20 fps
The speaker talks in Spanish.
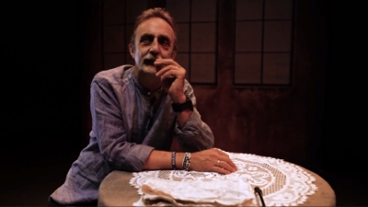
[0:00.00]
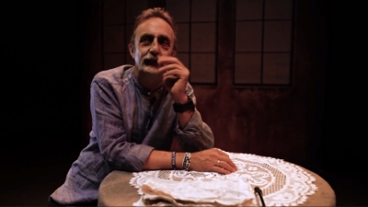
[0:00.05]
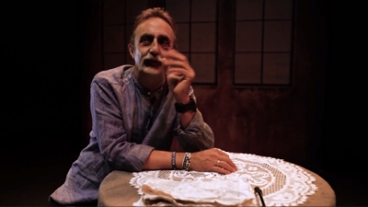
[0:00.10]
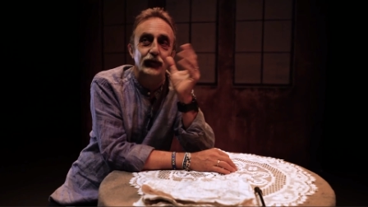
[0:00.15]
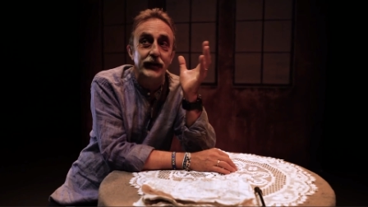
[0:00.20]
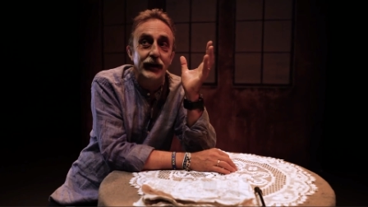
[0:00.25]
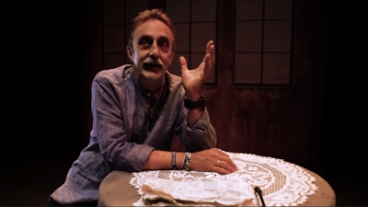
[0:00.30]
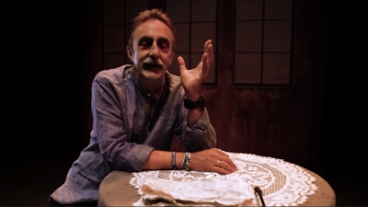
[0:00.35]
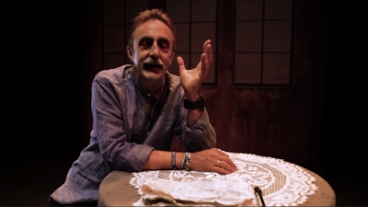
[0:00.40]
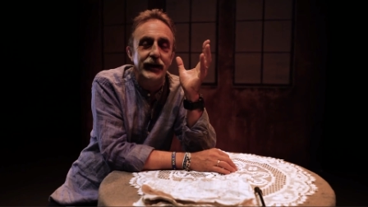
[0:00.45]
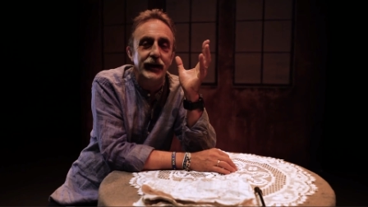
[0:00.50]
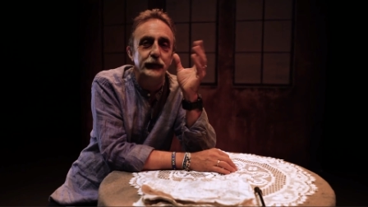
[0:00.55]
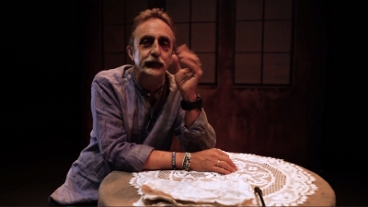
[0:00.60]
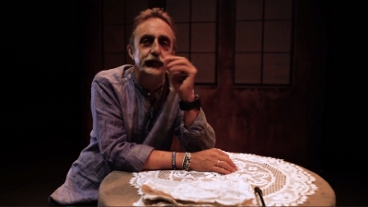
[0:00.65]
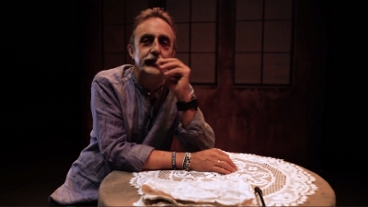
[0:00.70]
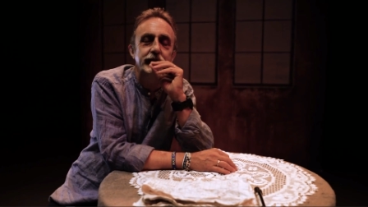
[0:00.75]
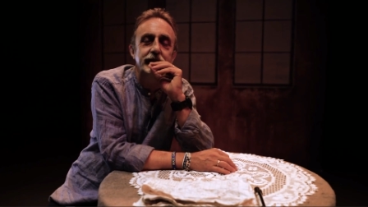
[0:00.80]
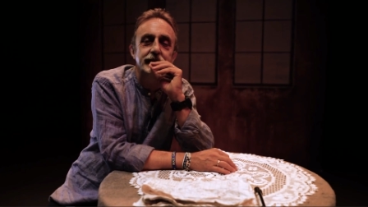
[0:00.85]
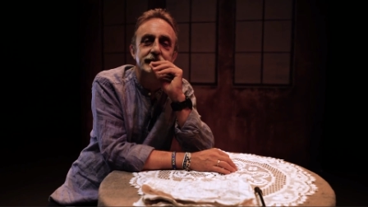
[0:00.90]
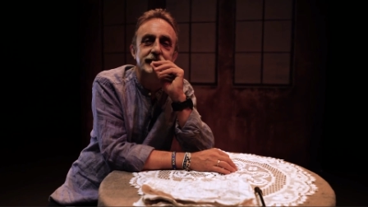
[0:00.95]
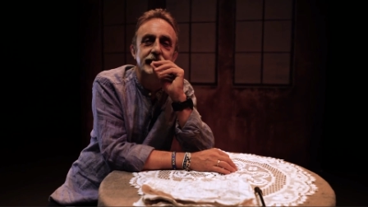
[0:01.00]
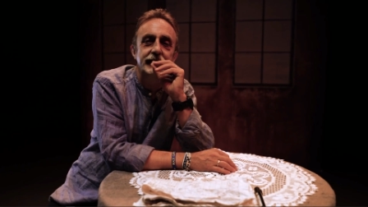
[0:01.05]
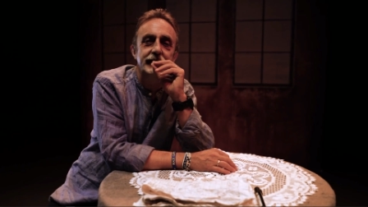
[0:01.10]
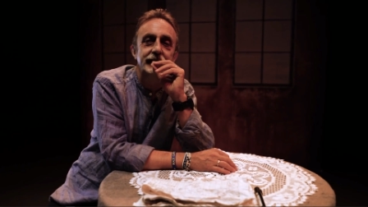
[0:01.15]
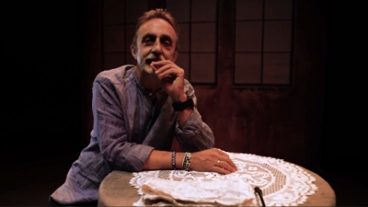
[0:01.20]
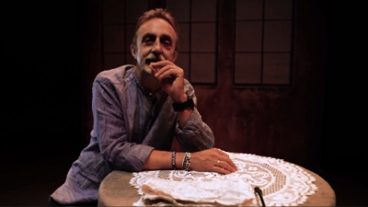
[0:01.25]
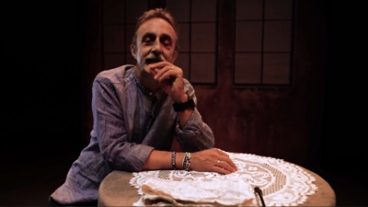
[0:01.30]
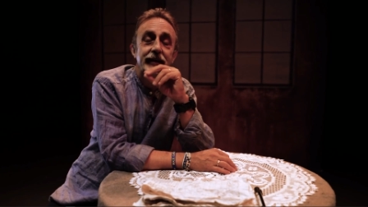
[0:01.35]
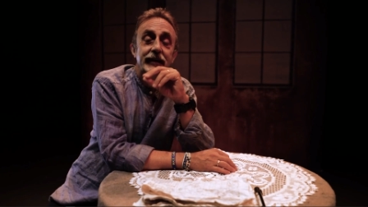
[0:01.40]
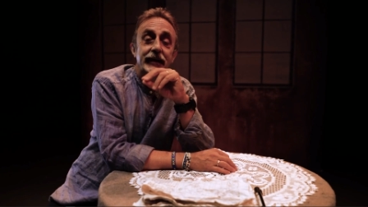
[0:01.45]
La moraleja podría
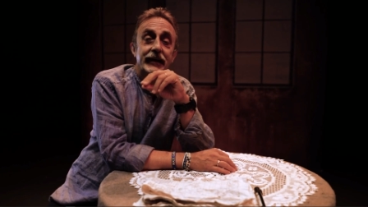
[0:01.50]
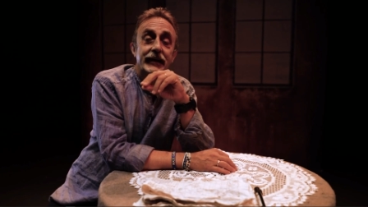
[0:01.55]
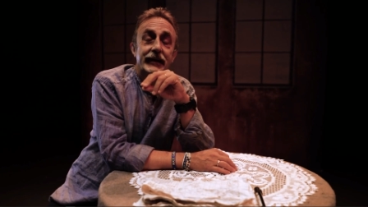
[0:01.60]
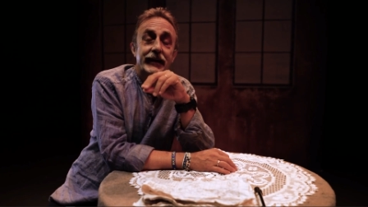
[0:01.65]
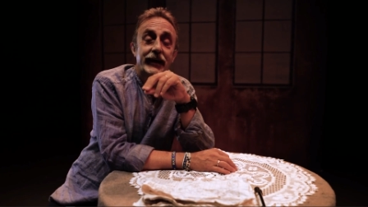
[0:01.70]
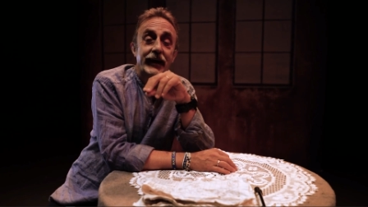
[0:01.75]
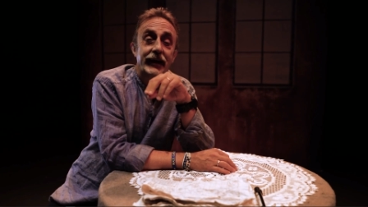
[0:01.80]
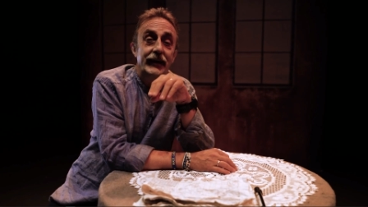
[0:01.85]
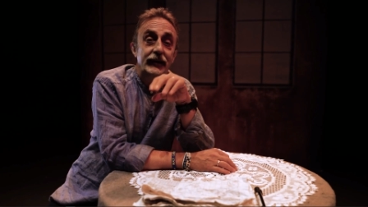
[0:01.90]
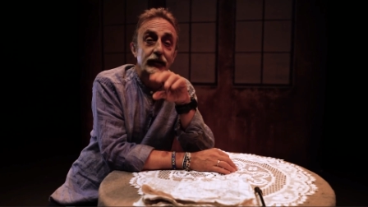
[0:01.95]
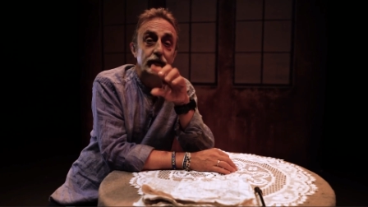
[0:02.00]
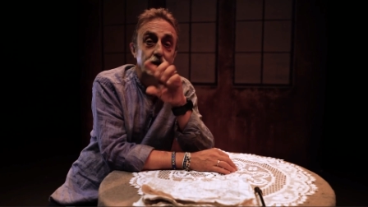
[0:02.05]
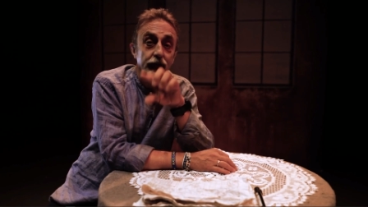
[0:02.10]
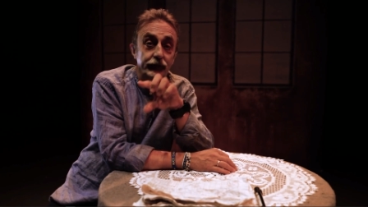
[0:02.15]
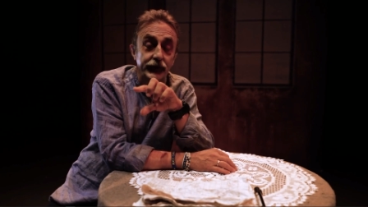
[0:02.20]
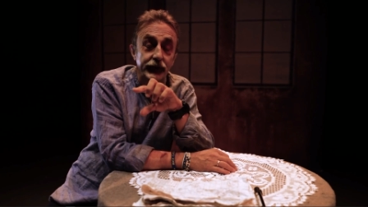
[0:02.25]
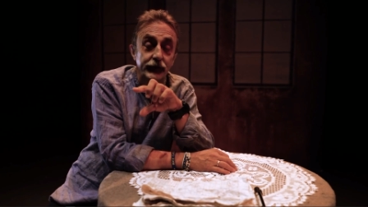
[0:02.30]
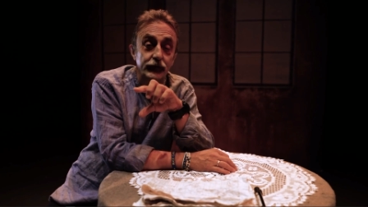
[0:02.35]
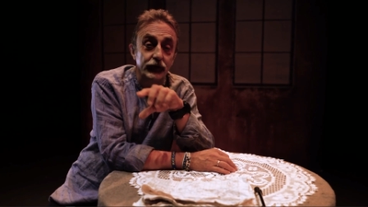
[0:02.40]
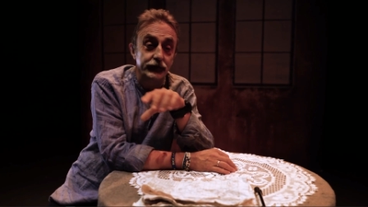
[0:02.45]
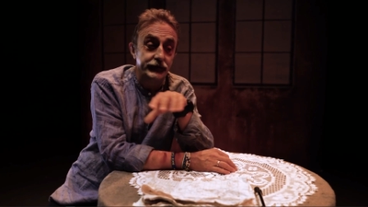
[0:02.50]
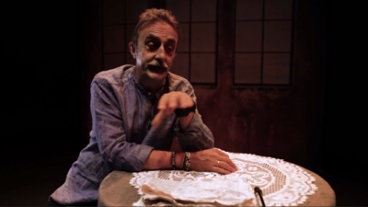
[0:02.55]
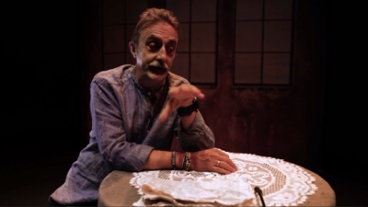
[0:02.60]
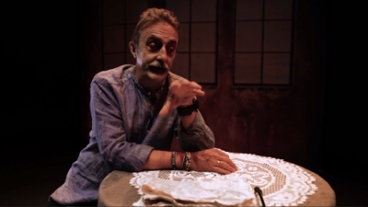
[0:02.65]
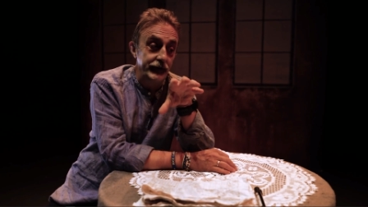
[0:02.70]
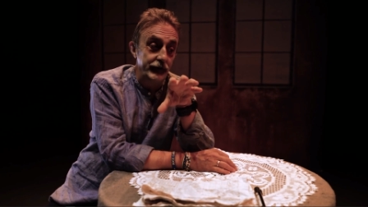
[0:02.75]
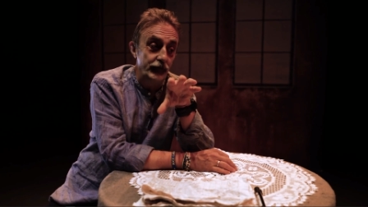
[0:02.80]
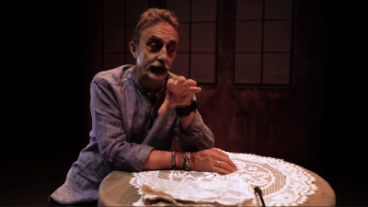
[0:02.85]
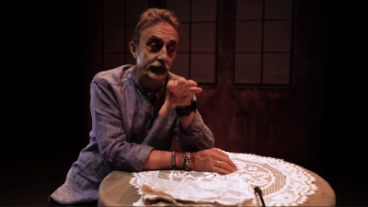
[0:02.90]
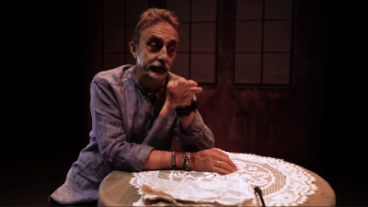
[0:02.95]
ser que los vivos
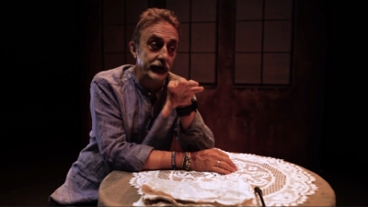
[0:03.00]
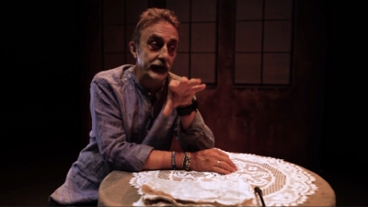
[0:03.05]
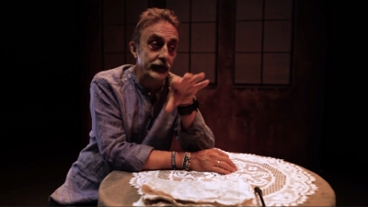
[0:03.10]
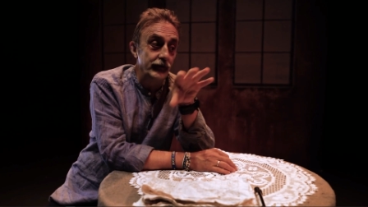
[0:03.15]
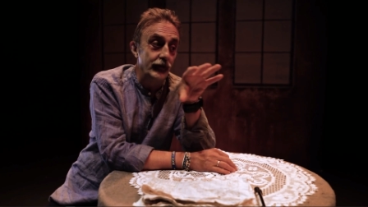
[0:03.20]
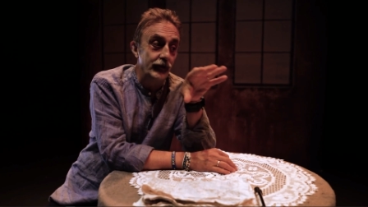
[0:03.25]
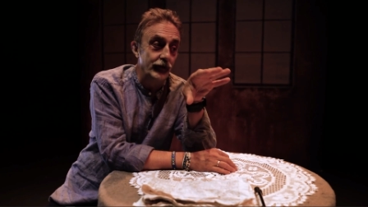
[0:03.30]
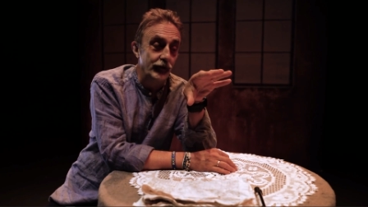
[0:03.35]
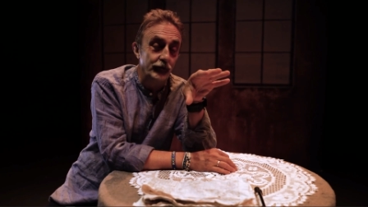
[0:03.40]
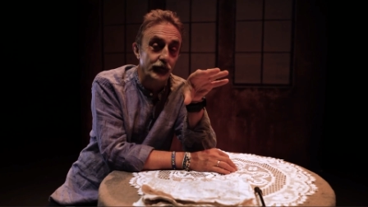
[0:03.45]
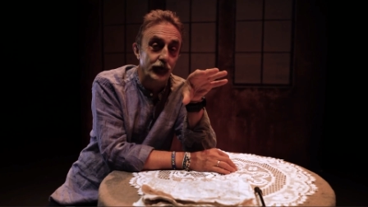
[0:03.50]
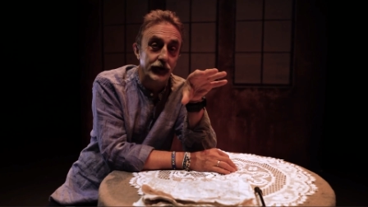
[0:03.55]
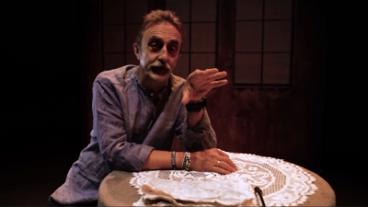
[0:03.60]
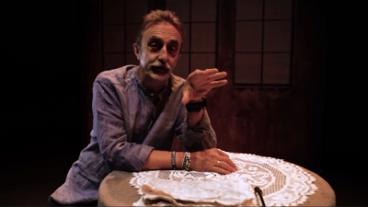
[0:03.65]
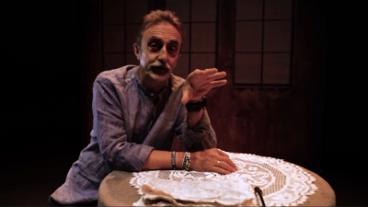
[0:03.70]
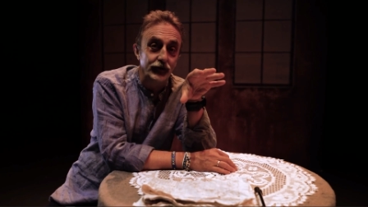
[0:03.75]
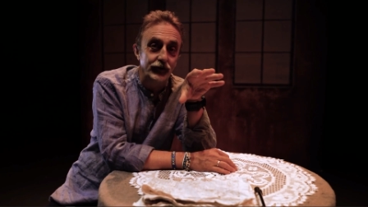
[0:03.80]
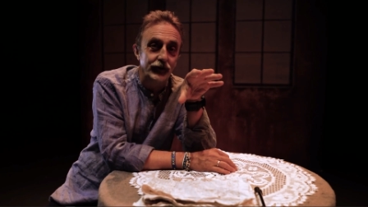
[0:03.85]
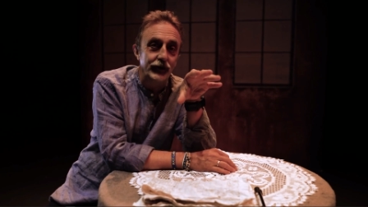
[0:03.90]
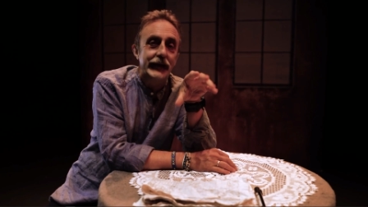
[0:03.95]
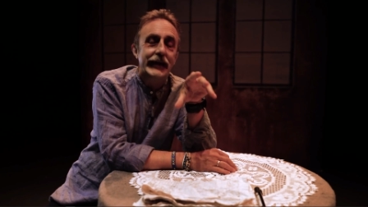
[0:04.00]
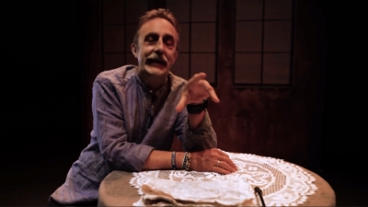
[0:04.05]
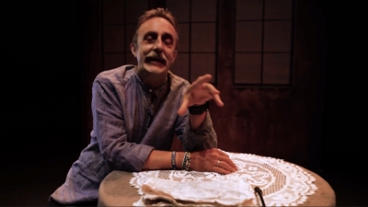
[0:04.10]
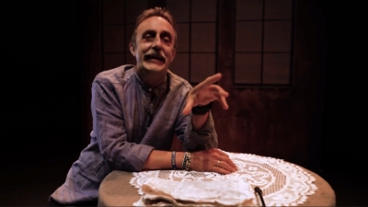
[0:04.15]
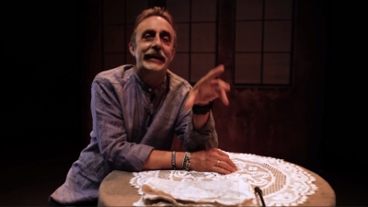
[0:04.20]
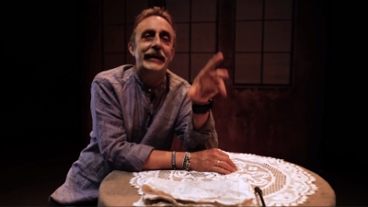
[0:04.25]
tenemos miedo a los muertos